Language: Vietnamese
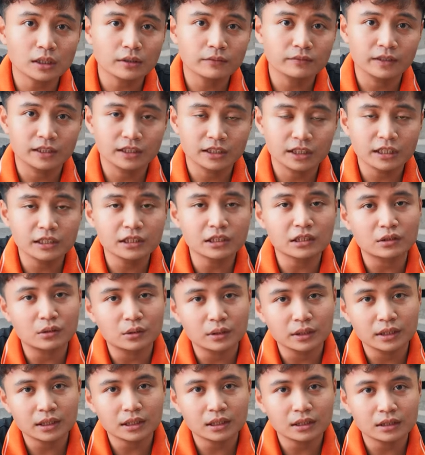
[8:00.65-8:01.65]
cái vị trí
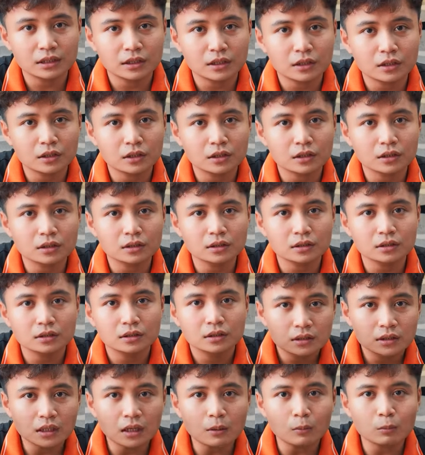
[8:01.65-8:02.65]
ngồi á, nó
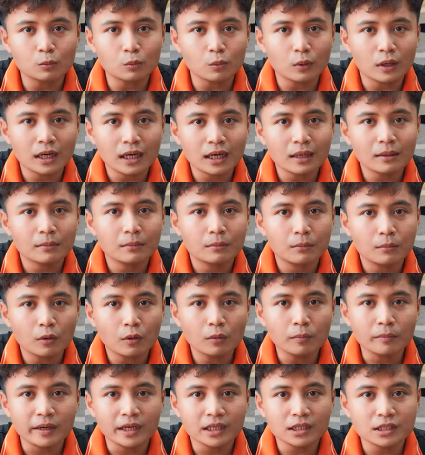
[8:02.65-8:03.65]
không quá
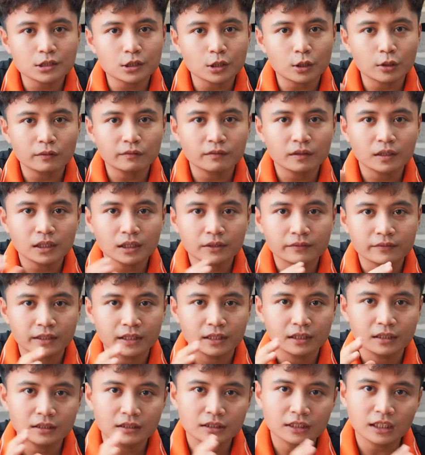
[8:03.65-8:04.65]
bốn mét so với cái
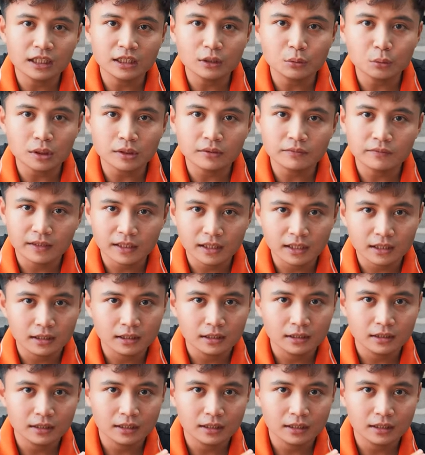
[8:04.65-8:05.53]
vị trí của tivi,